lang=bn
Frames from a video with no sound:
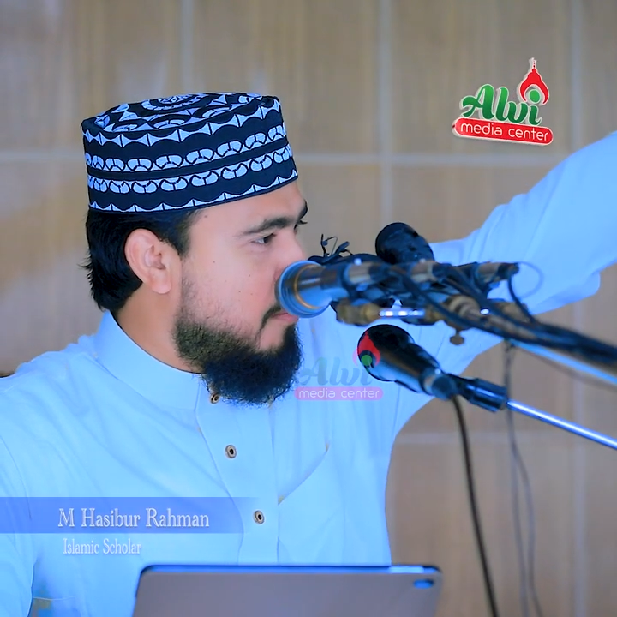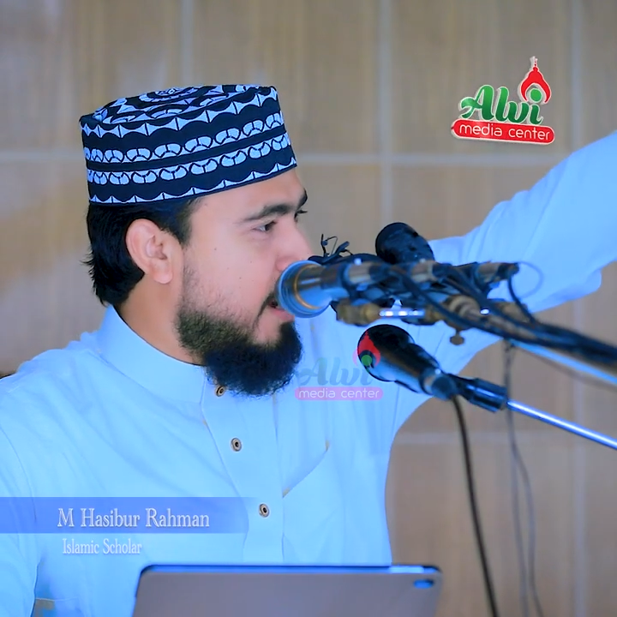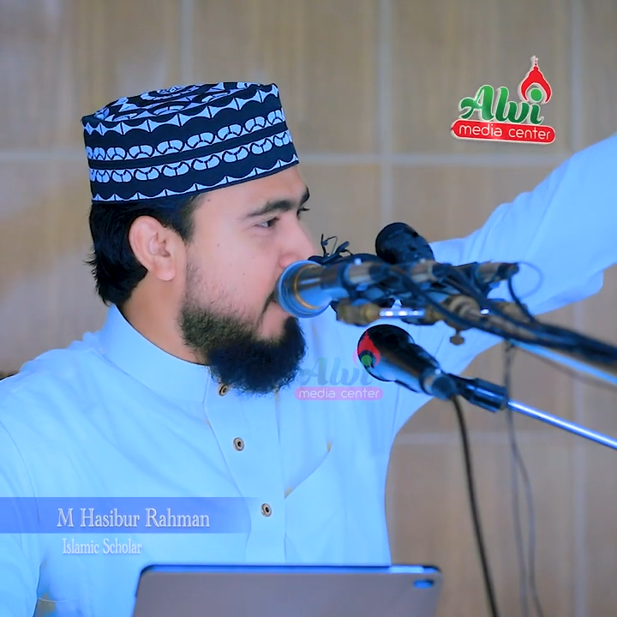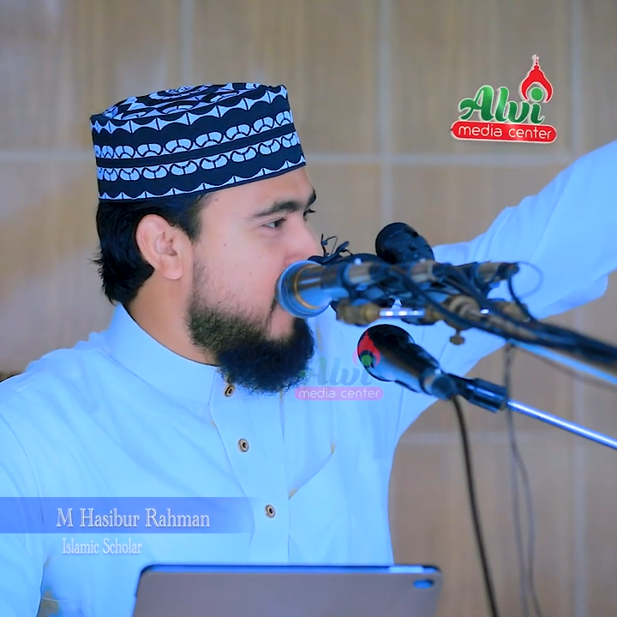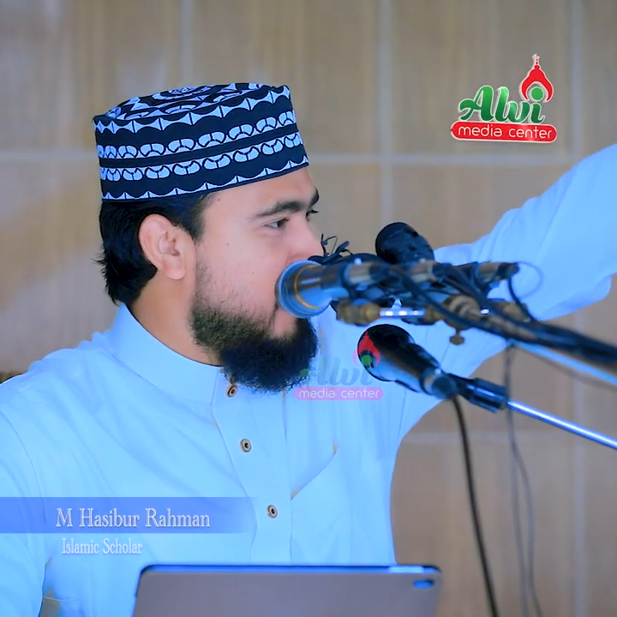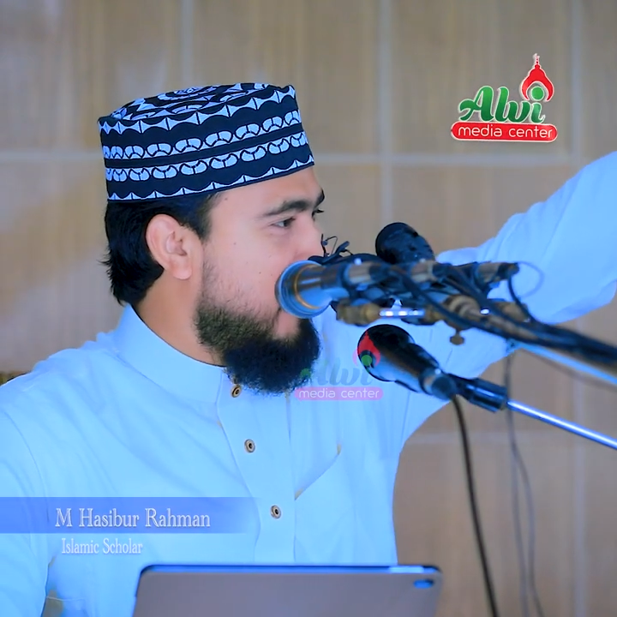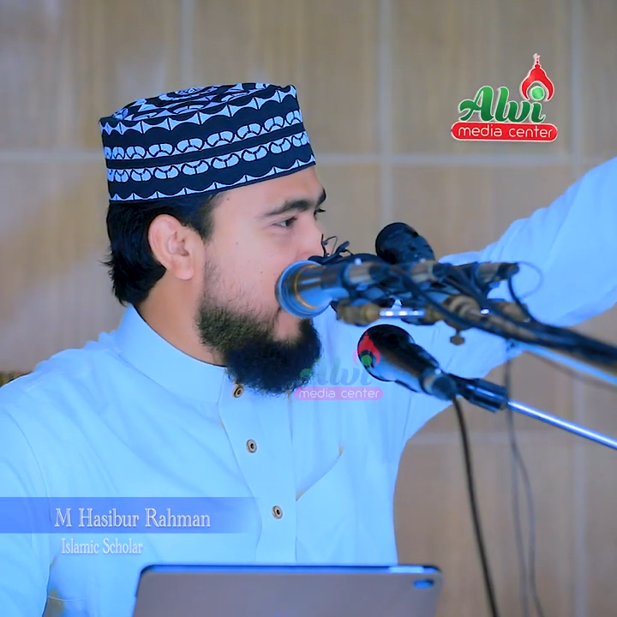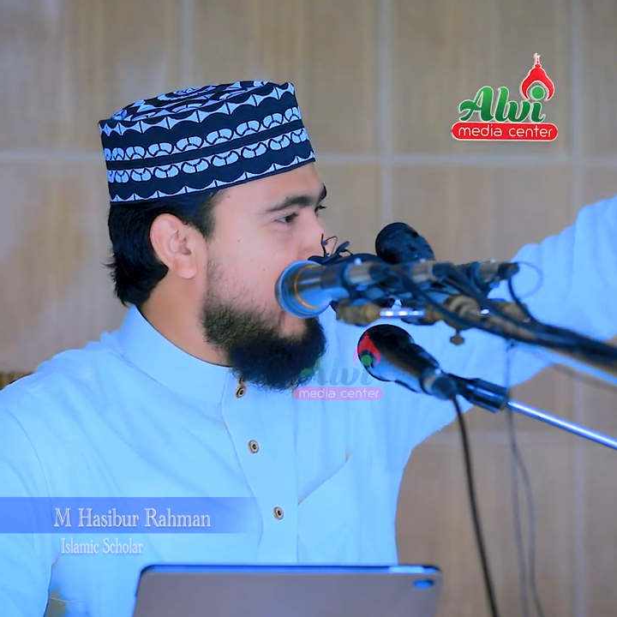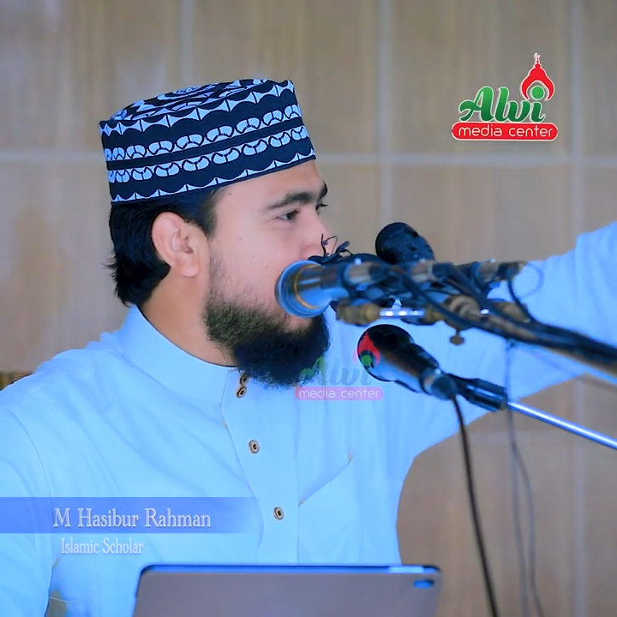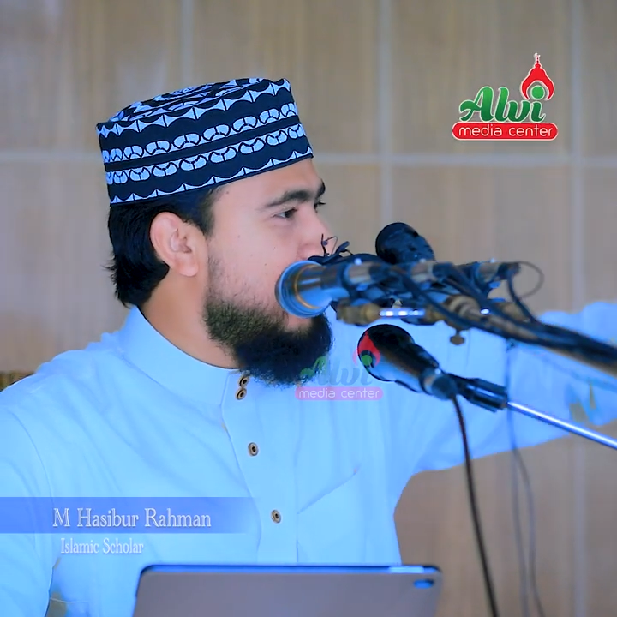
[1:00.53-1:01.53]
মনে হয় যেন
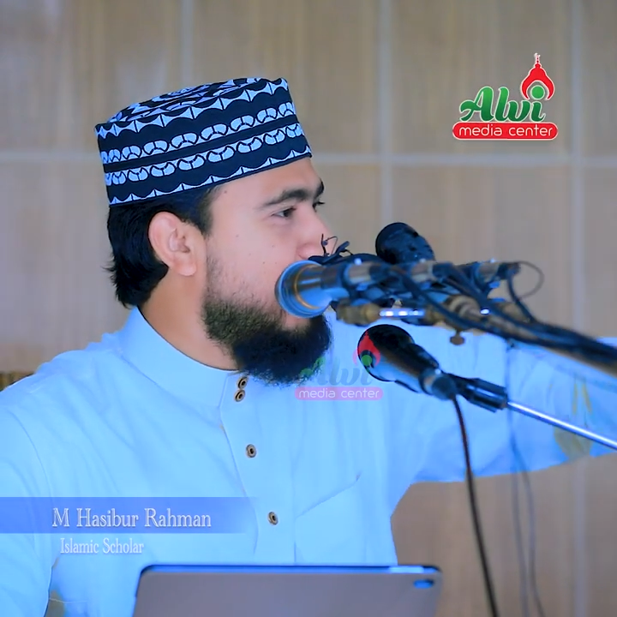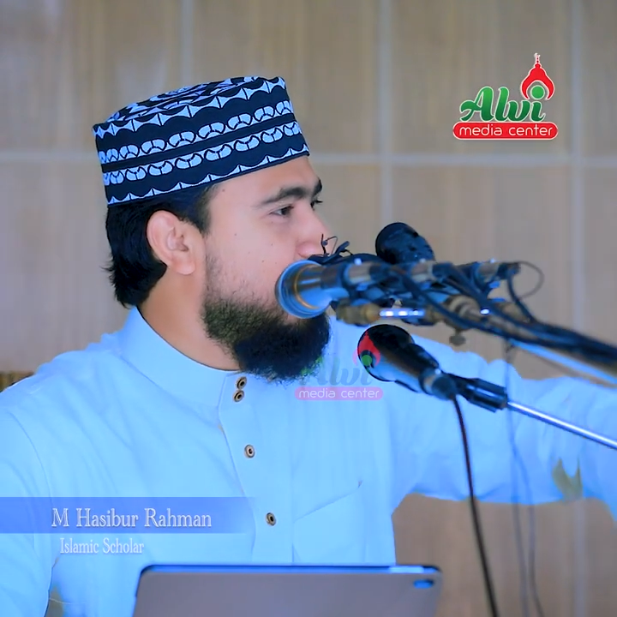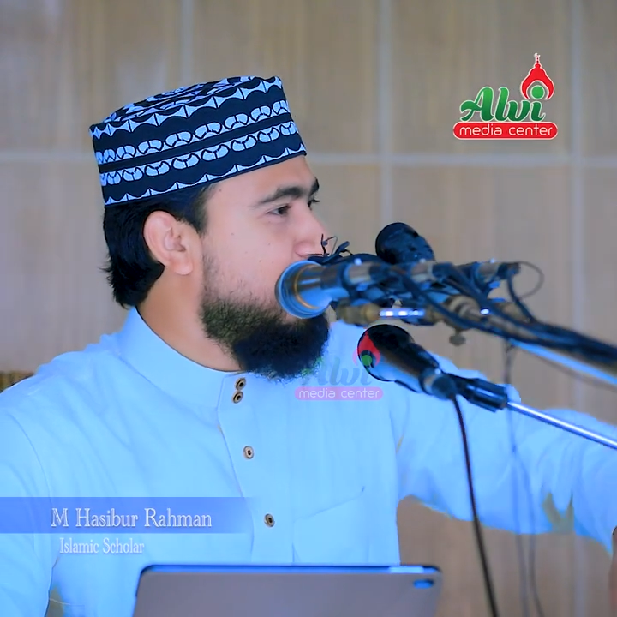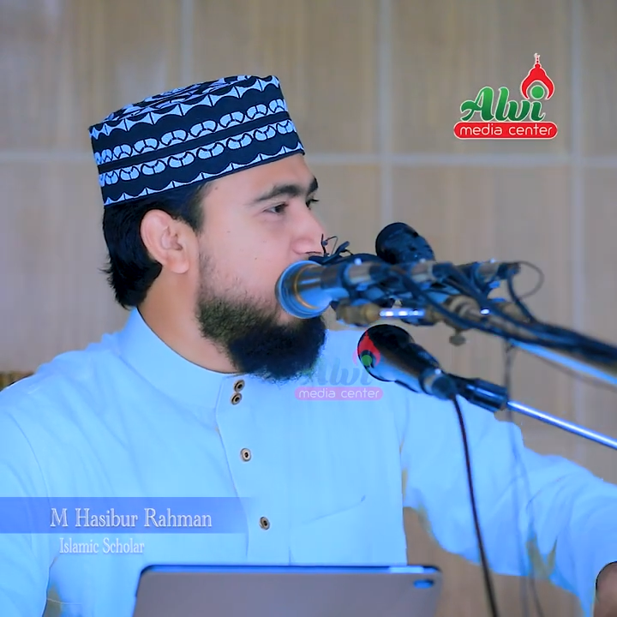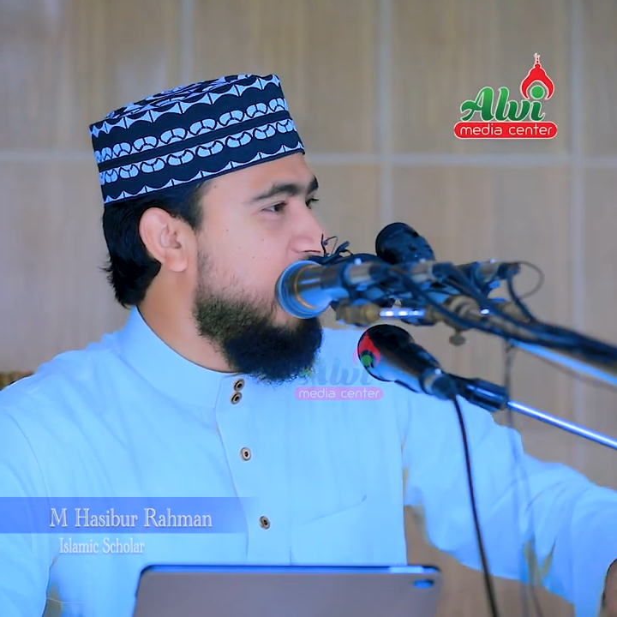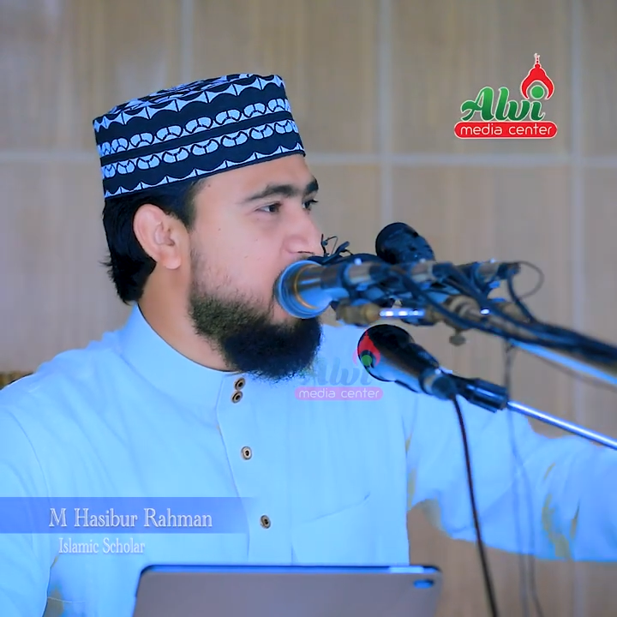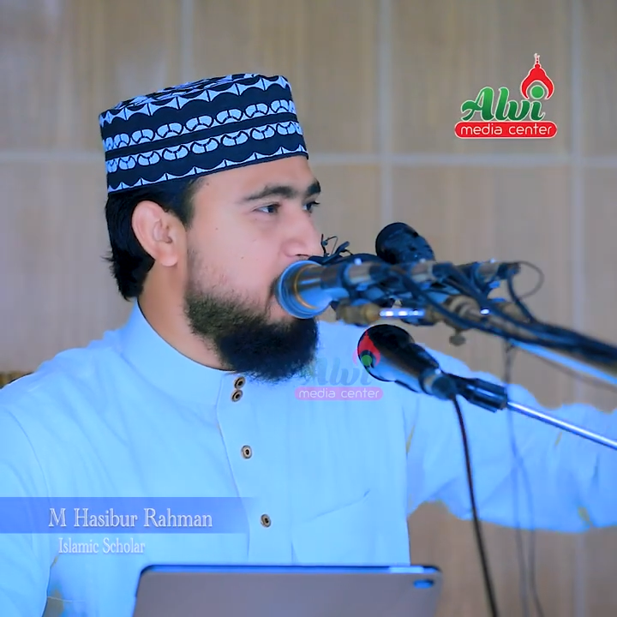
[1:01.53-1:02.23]
এটা ওই দিন হুজুরের